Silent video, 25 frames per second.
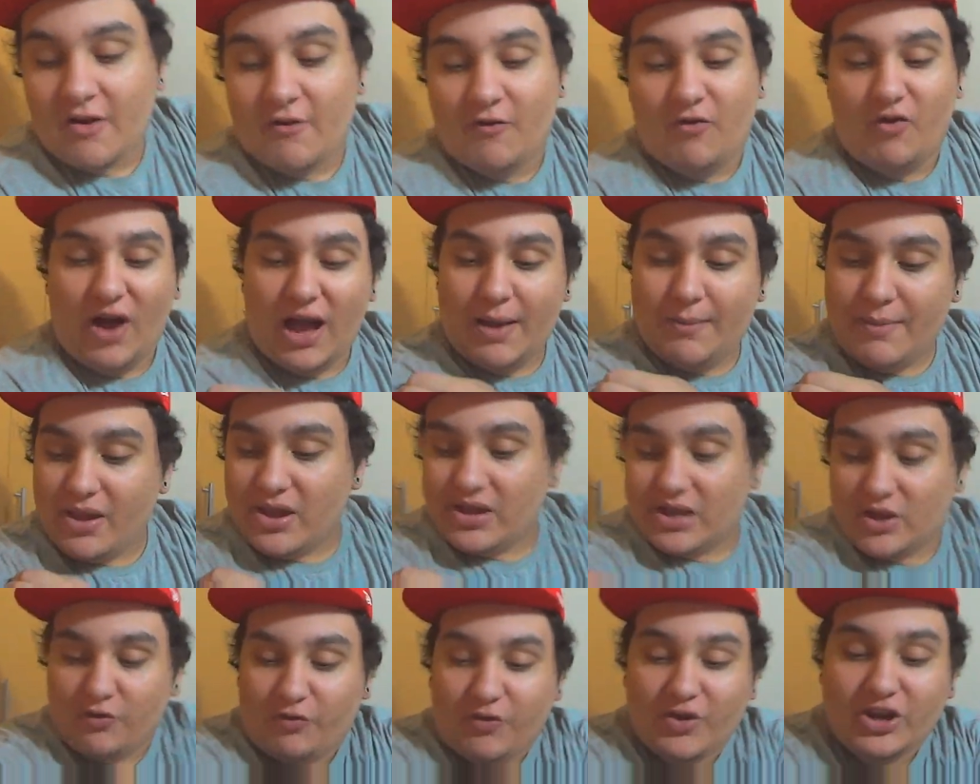Vai
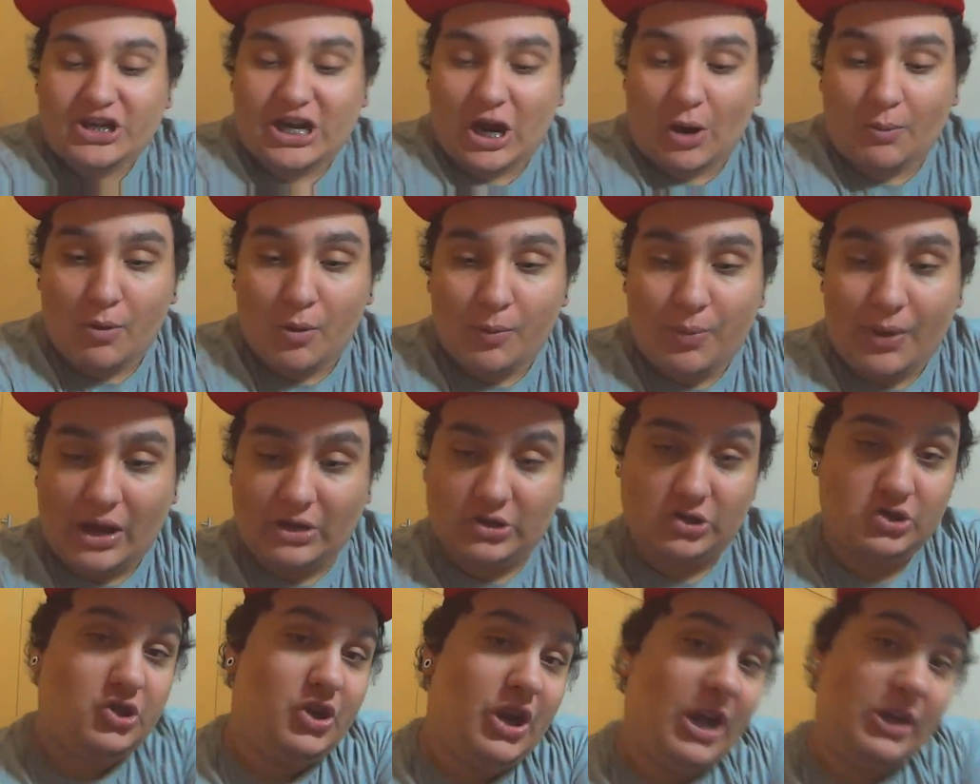meio que fechar o meu
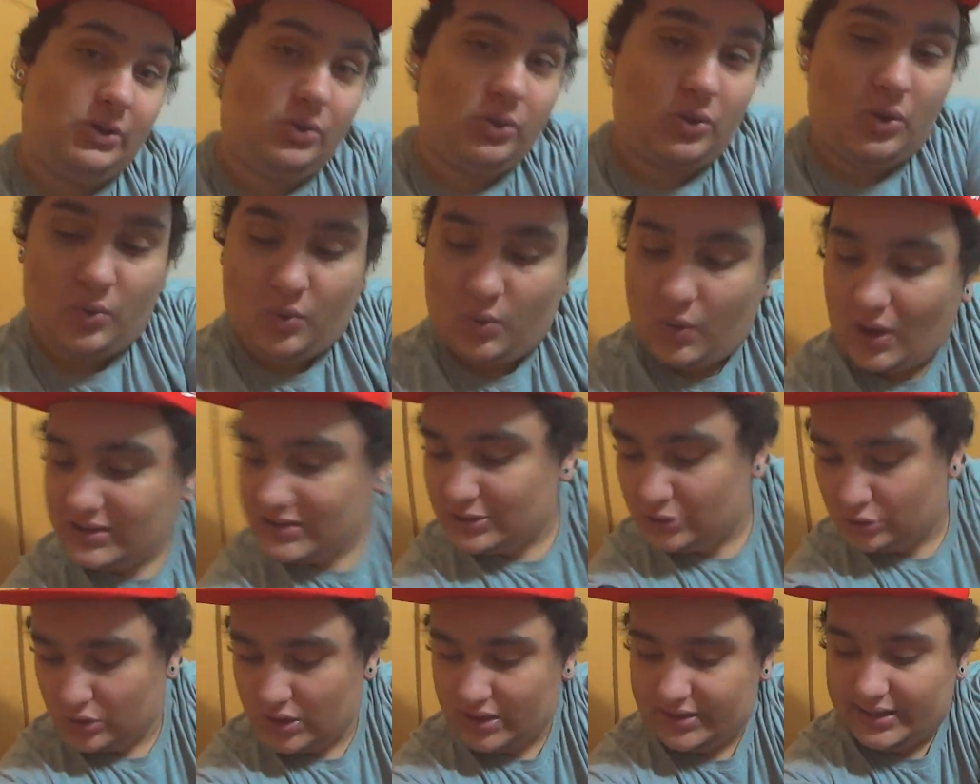braço direito
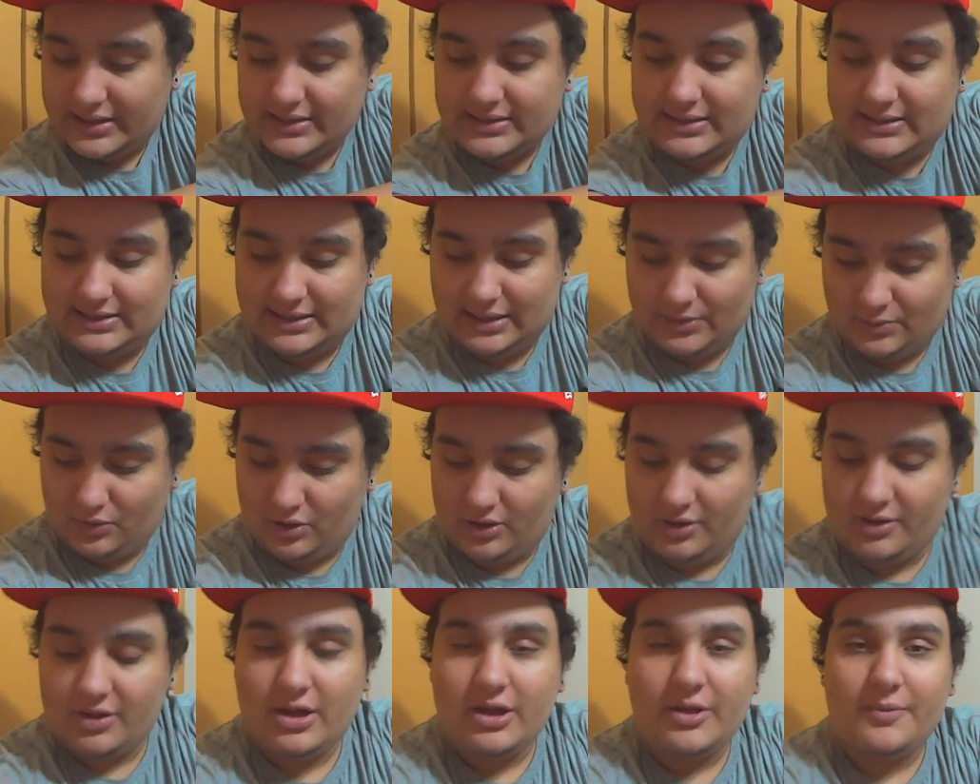quase todo aqui em cima,
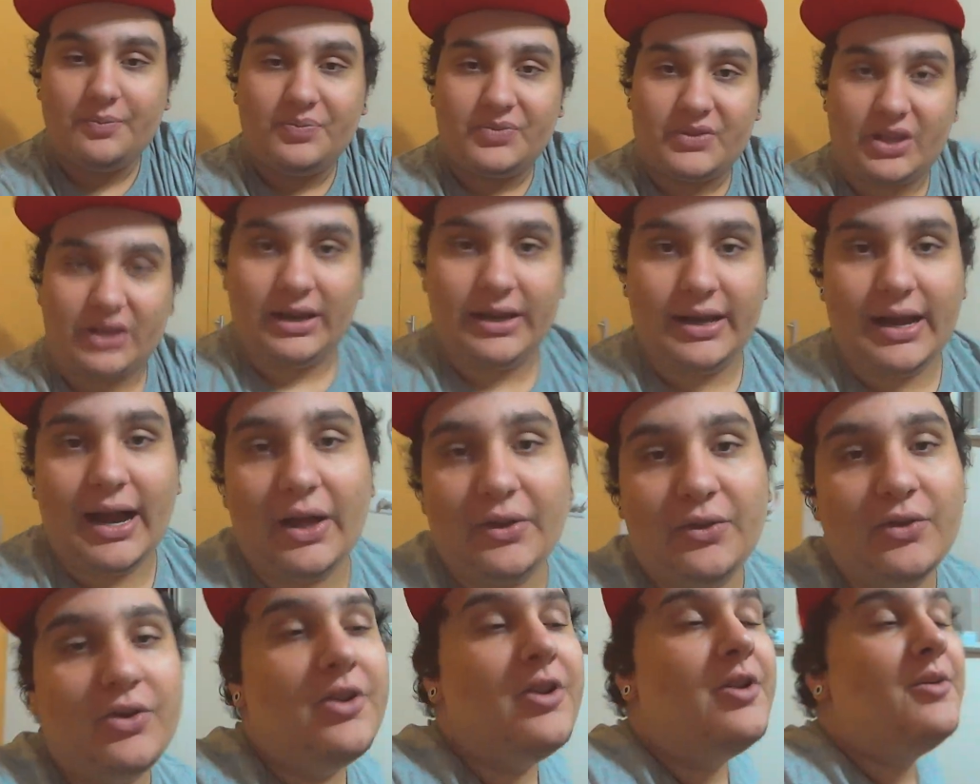ó, tá
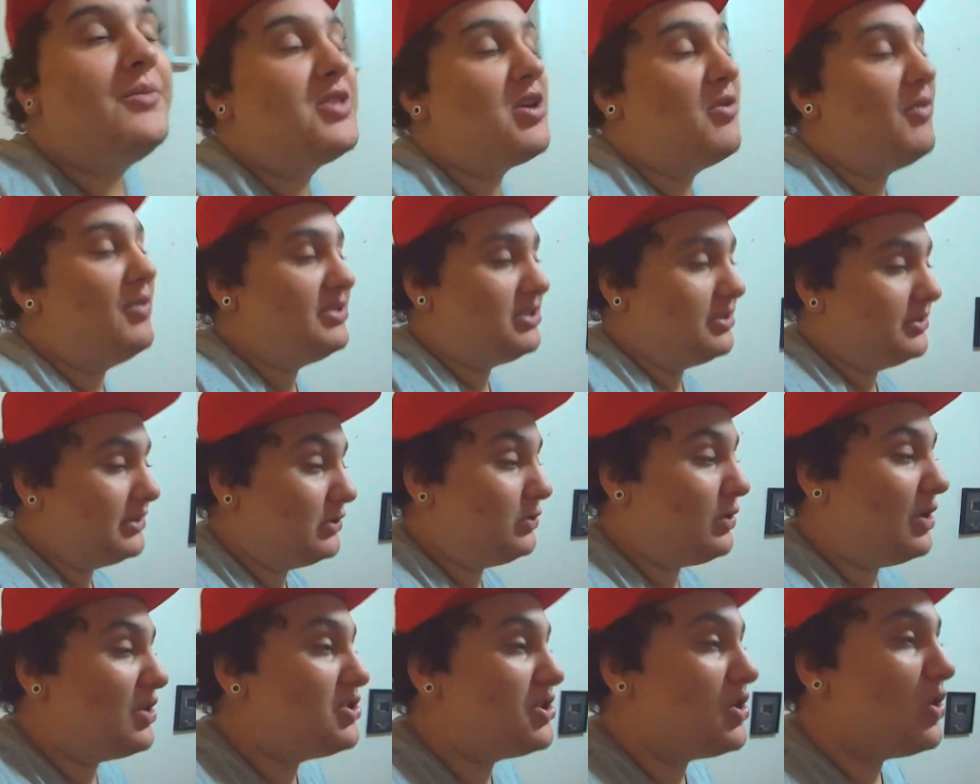ligado? Então vai ser uma
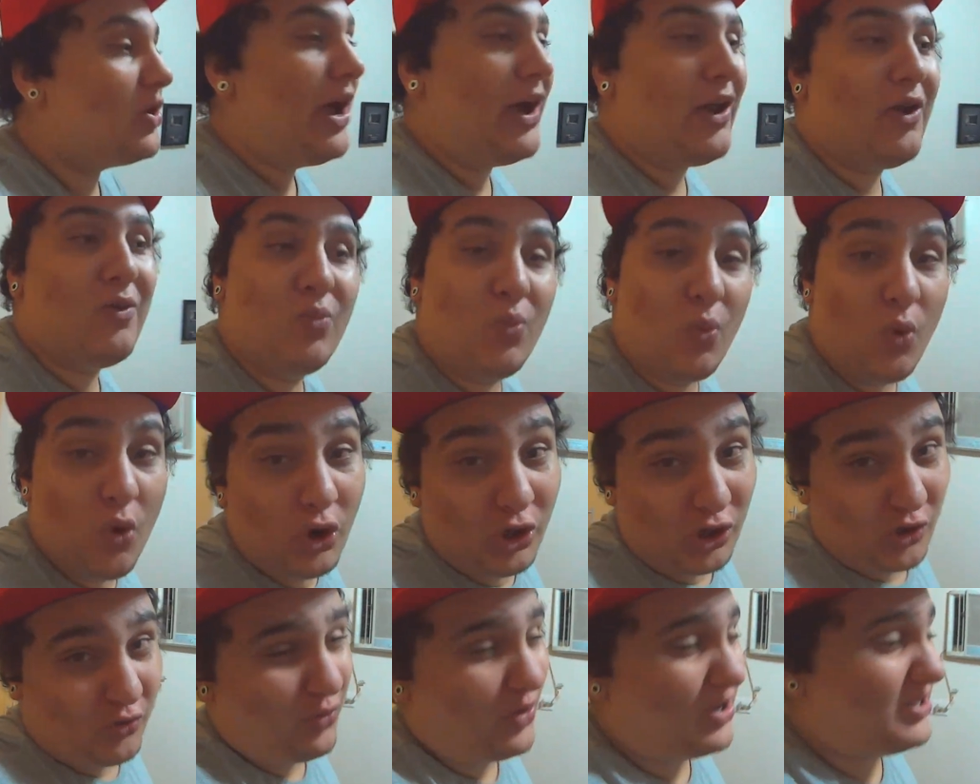tatuagem que eu quero
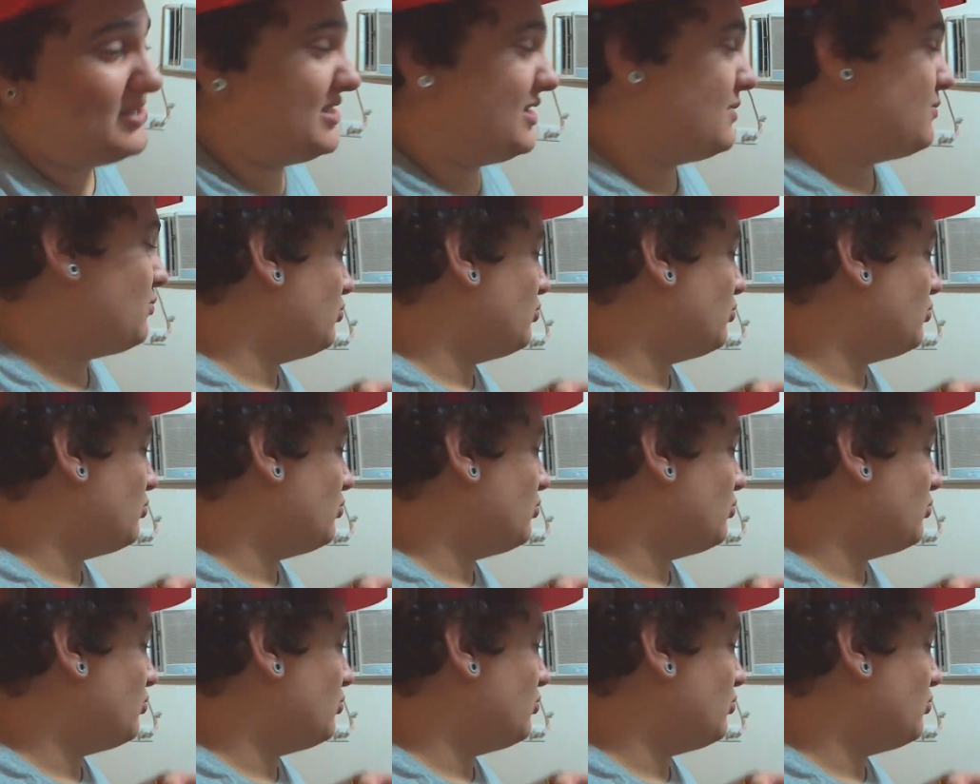muito fazer,